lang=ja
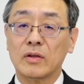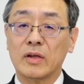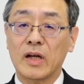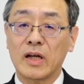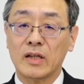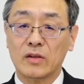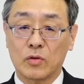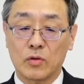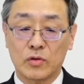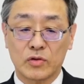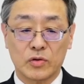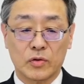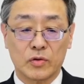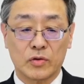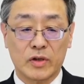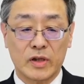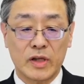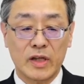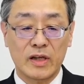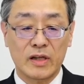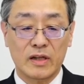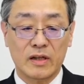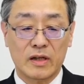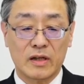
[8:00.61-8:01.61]
冷凍食
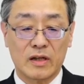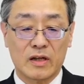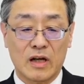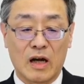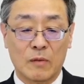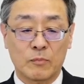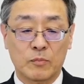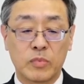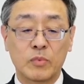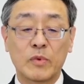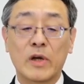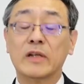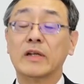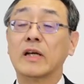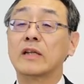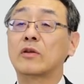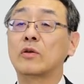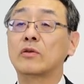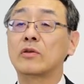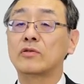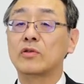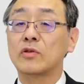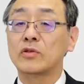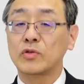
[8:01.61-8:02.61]
品カップ麺
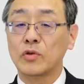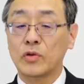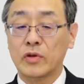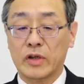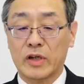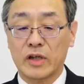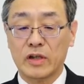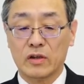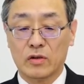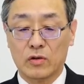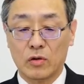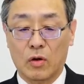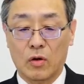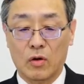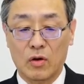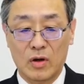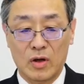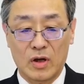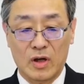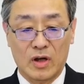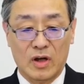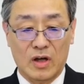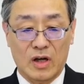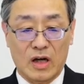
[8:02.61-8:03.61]
レトルト食品と
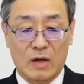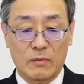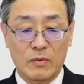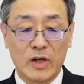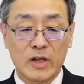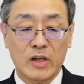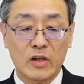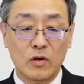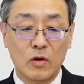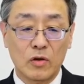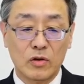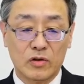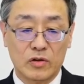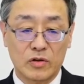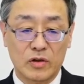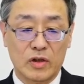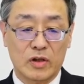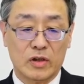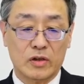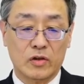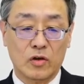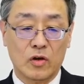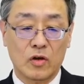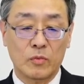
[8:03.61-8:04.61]
幅広く
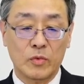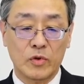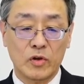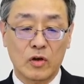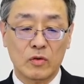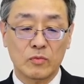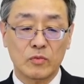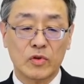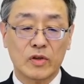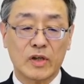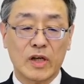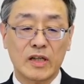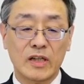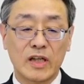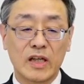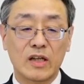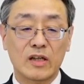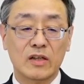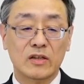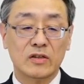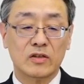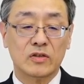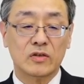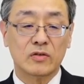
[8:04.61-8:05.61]
業務用向け
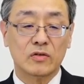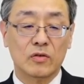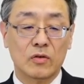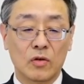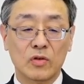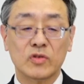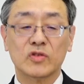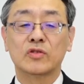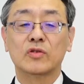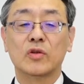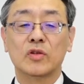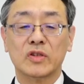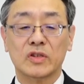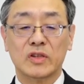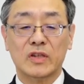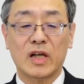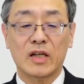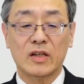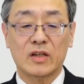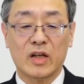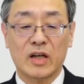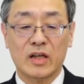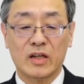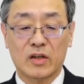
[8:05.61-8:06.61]
にを主とし
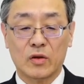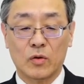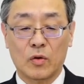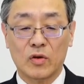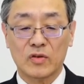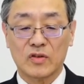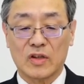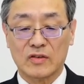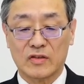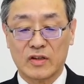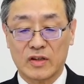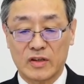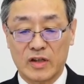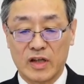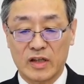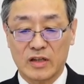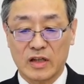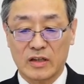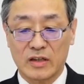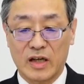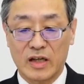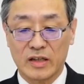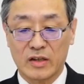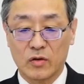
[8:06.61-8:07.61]
て提供をさせてい
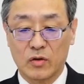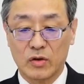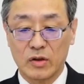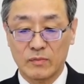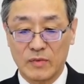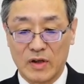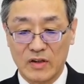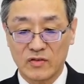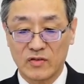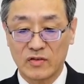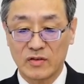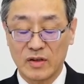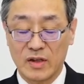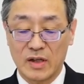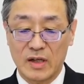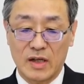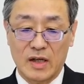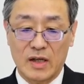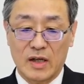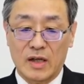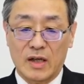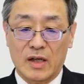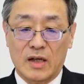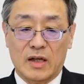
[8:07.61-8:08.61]
ただいております
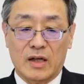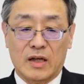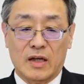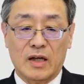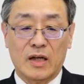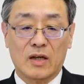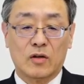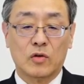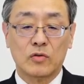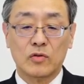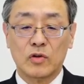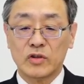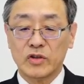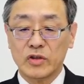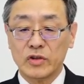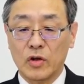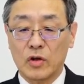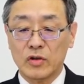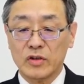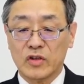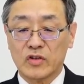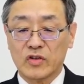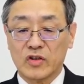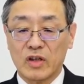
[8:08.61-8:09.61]
この事
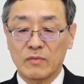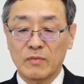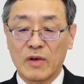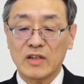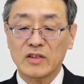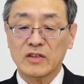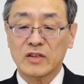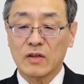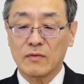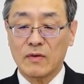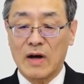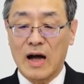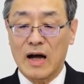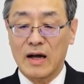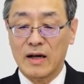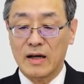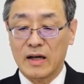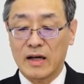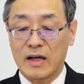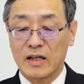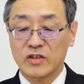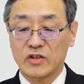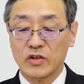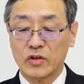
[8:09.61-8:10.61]
業につきましては
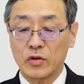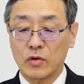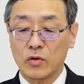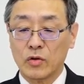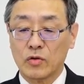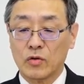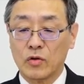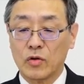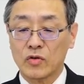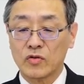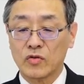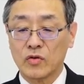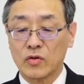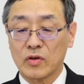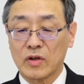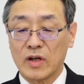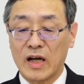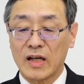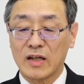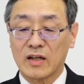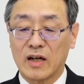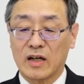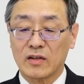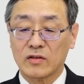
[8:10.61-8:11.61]
事業構造
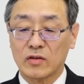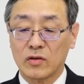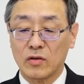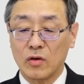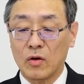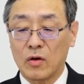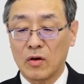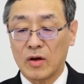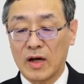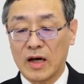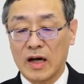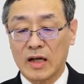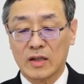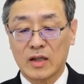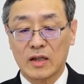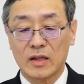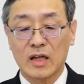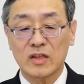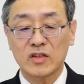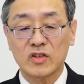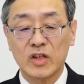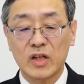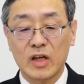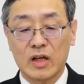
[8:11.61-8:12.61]
改革と
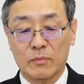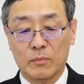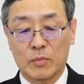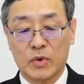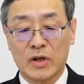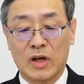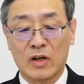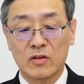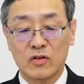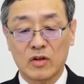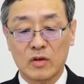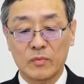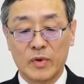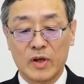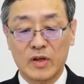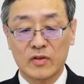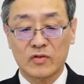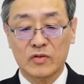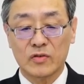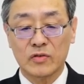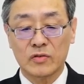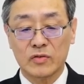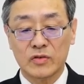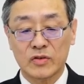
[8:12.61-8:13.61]
新しい
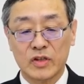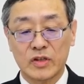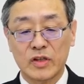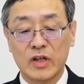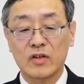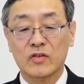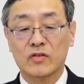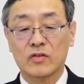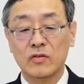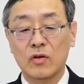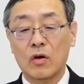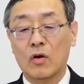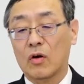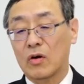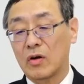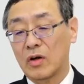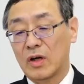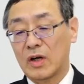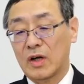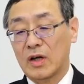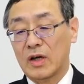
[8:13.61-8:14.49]
プラントベースシリーズの